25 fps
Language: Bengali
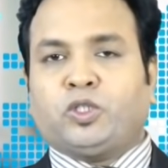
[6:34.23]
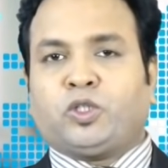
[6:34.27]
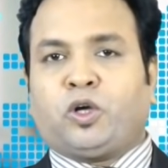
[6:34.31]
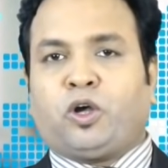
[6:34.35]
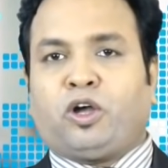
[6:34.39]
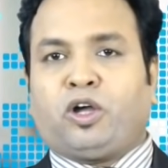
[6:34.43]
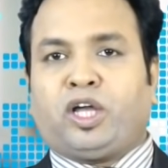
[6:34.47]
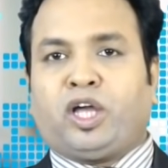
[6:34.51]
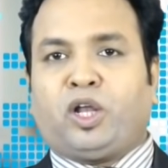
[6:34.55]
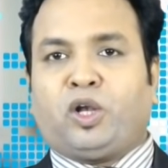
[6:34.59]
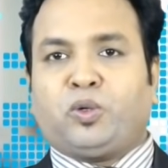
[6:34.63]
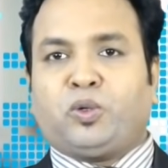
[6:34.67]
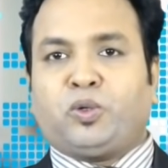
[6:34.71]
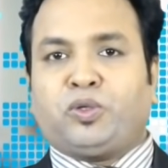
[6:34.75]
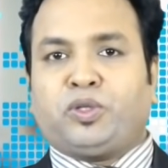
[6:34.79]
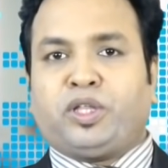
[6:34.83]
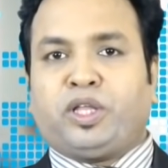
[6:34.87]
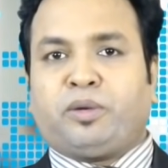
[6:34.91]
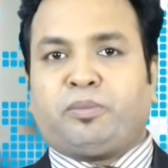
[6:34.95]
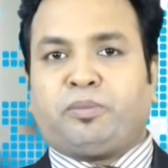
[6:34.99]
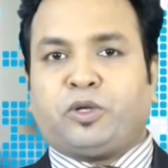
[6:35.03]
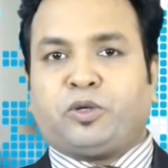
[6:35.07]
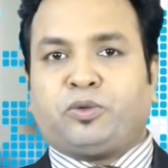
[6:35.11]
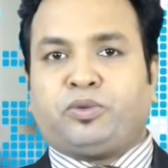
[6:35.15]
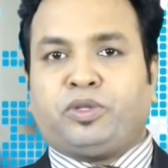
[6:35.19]

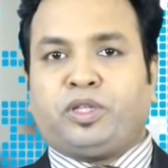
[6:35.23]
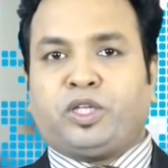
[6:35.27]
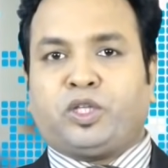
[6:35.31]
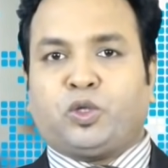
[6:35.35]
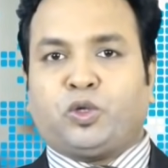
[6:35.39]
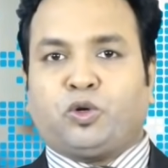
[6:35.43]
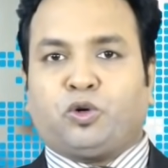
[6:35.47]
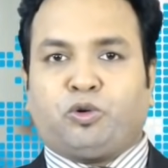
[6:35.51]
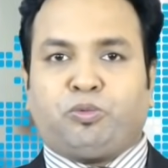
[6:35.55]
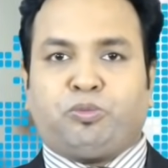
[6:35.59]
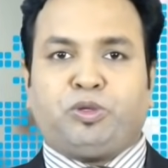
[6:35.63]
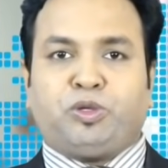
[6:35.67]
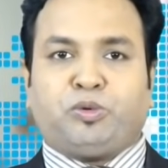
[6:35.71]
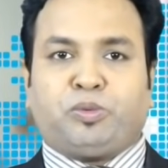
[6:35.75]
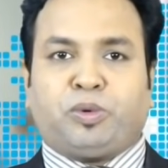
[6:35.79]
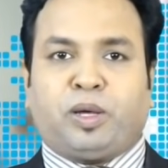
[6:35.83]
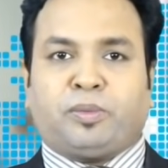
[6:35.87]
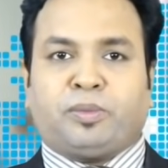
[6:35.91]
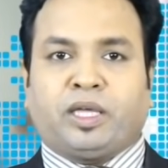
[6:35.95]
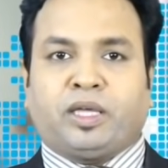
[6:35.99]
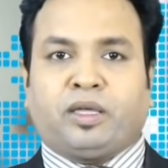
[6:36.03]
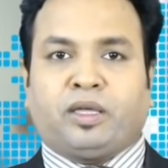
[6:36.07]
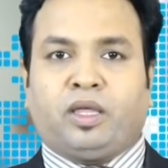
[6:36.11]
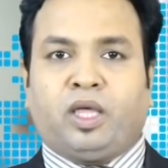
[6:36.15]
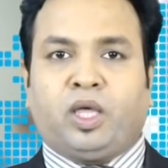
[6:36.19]
সংখ্যালঘুদের বিরুদ্ধে
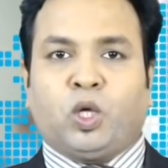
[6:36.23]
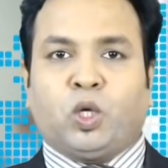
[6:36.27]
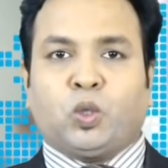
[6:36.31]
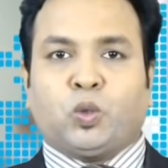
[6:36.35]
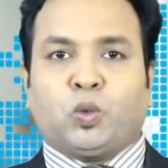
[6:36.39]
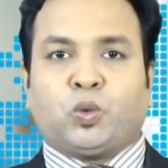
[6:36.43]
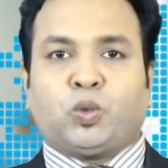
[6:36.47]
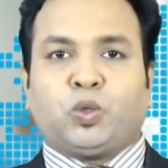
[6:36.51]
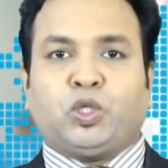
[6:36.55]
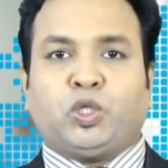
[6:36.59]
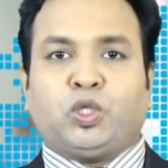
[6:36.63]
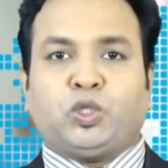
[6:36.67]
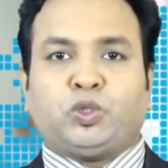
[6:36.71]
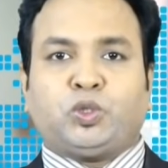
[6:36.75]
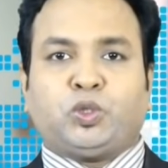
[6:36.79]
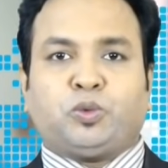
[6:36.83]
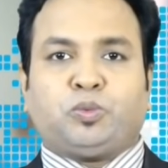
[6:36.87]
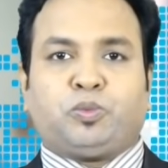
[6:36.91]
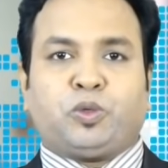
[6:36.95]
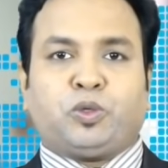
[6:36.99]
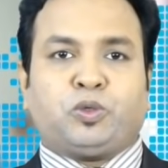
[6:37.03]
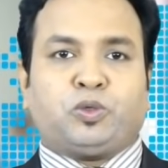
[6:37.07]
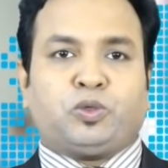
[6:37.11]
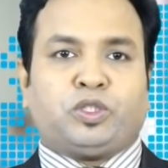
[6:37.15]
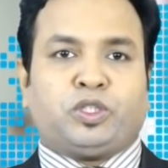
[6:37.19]
ধর্মীয়ভাবে উদ্দেশ্য
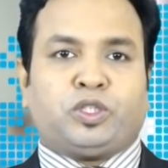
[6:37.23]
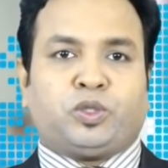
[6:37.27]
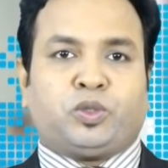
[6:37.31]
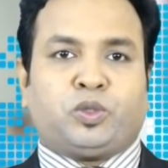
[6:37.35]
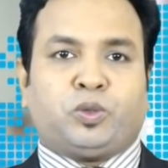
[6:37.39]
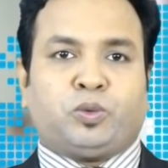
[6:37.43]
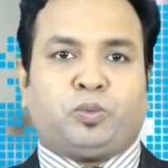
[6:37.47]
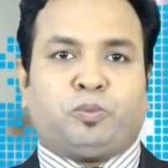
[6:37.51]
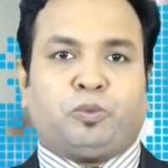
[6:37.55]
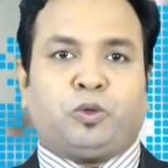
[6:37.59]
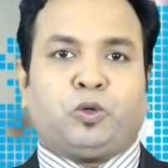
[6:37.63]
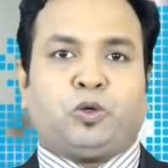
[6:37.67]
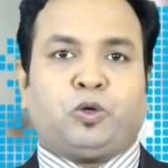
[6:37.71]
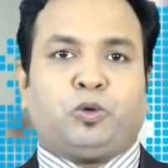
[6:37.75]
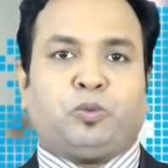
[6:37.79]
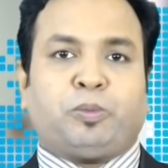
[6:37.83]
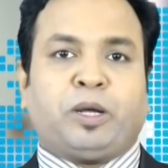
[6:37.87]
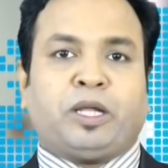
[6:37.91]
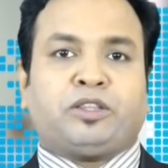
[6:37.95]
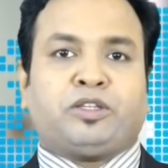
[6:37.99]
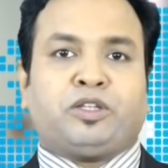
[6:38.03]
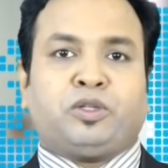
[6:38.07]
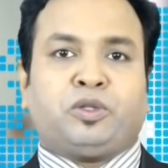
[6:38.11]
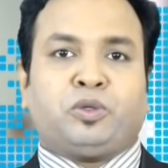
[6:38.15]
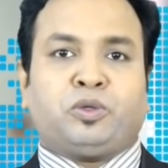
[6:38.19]
প্রণোদিত
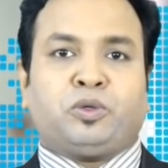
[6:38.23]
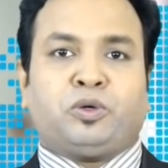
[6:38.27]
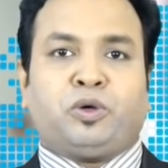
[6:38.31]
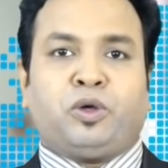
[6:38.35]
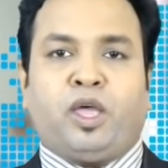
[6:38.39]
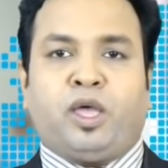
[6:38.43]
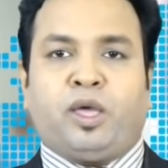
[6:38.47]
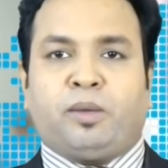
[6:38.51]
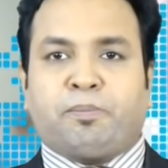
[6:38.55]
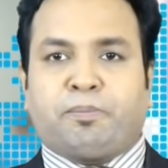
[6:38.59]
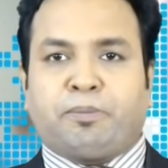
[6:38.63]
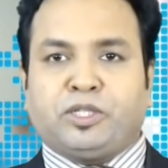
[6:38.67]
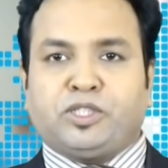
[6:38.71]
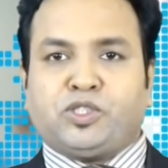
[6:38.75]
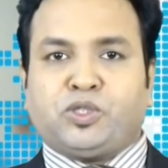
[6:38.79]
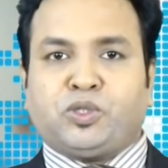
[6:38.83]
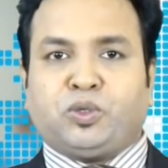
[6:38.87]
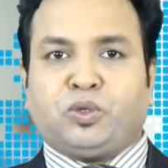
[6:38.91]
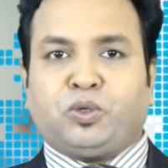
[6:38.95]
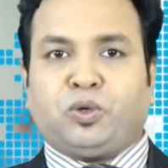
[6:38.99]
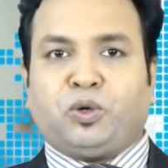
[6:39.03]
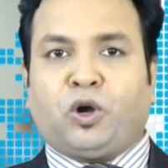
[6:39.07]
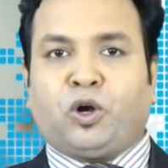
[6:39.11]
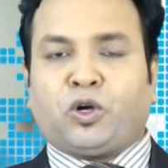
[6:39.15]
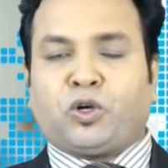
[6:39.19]
পক্ষপাতিত্ব
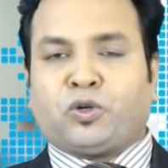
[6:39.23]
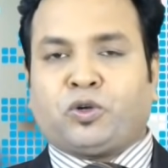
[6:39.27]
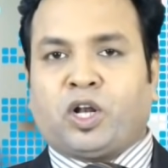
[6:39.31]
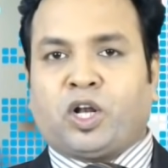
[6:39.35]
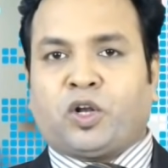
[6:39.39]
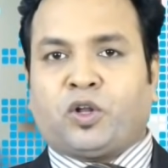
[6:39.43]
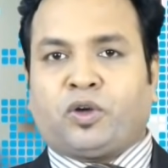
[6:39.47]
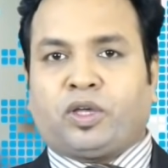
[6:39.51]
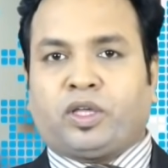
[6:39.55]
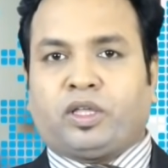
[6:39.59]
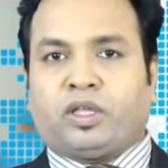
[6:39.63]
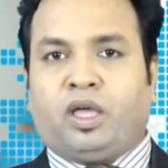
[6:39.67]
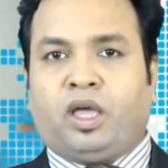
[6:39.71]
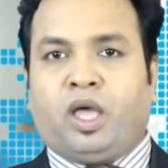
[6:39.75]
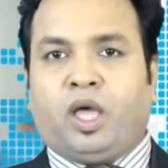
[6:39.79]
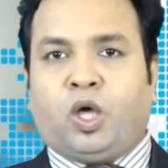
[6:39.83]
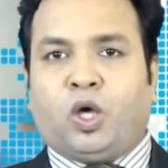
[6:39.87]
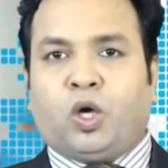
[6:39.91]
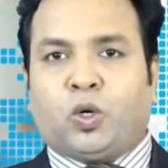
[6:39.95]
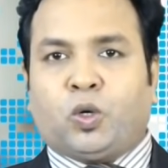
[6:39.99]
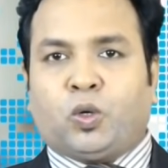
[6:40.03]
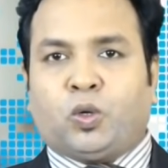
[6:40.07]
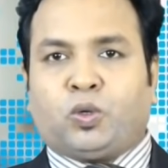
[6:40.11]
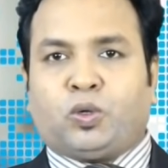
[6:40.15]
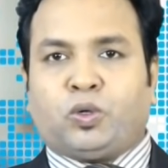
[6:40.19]
বিচ্ছিন্ন ঘটনা নয়
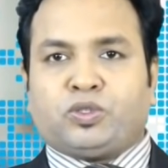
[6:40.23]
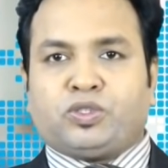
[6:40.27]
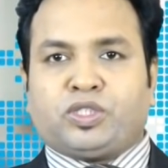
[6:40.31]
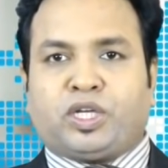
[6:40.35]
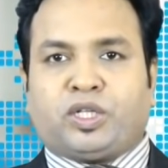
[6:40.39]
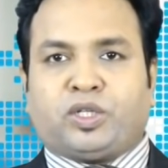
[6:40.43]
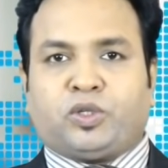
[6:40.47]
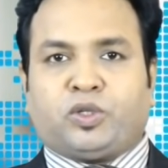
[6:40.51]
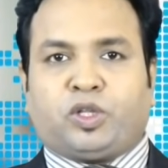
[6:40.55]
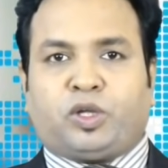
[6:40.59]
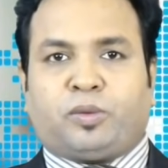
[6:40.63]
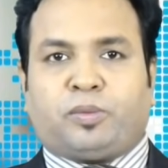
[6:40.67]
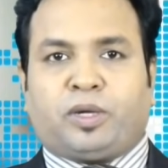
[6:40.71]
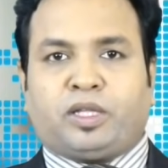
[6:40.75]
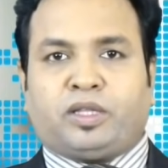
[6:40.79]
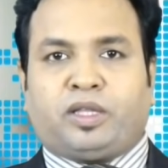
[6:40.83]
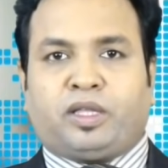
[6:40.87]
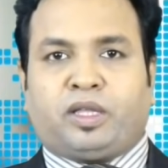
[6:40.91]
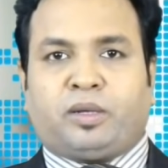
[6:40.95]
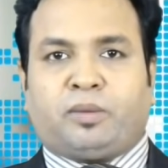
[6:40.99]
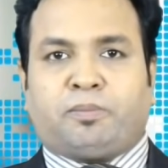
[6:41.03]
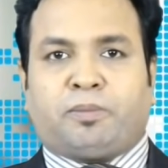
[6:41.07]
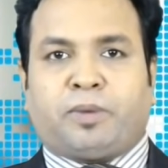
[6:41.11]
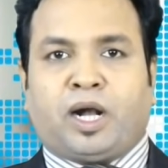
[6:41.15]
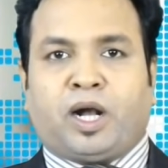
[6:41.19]
উগ্র
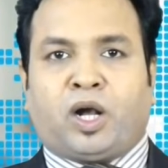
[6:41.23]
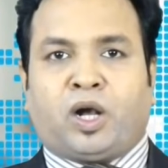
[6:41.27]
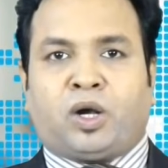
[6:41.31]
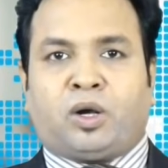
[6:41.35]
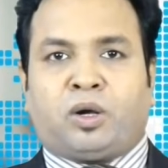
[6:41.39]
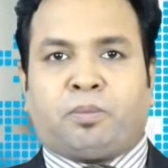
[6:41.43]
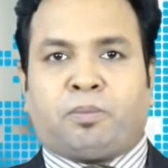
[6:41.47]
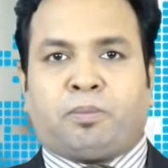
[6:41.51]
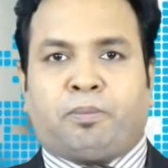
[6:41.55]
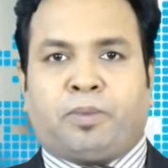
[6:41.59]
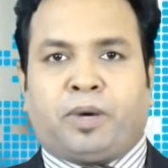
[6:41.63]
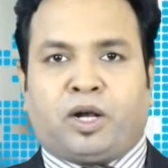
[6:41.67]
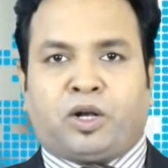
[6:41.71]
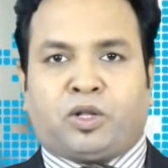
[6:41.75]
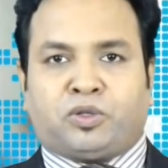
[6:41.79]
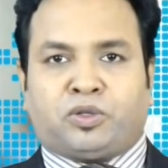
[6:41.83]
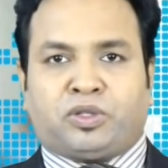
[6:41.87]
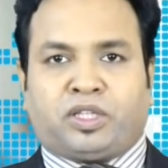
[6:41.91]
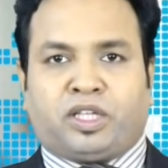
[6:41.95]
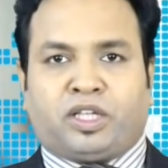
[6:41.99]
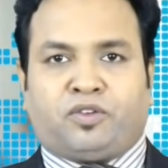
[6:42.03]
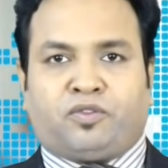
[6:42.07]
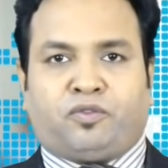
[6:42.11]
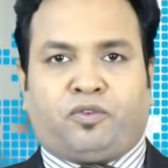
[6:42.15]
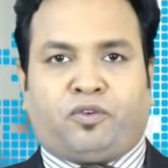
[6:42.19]
জাতীয়তাবাদের
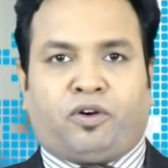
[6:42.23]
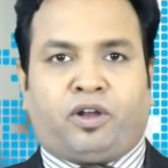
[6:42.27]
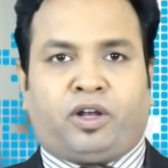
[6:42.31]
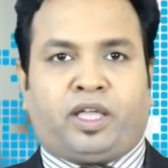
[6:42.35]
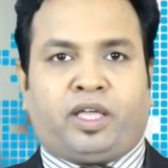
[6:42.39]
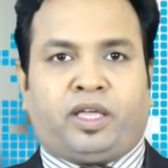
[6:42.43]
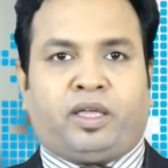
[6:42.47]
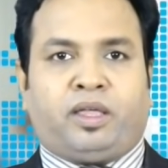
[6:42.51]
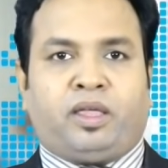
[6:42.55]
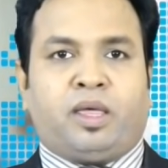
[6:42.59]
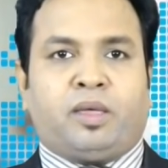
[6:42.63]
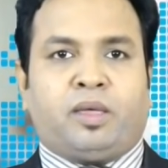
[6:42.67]
বাড়ন্তের ফলে